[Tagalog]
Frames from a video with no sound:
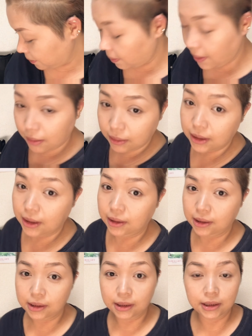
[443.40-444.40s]
mamaya uli natin
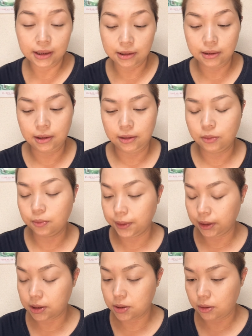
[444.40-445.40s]
ay titingnan kung
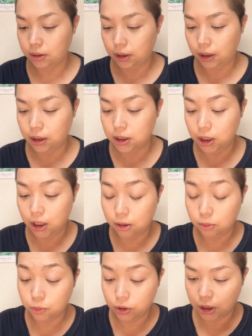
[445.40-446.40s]
pantay siya o hindi. I-ano
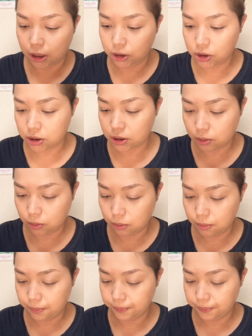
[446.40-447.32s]
muna natin siya sa loob.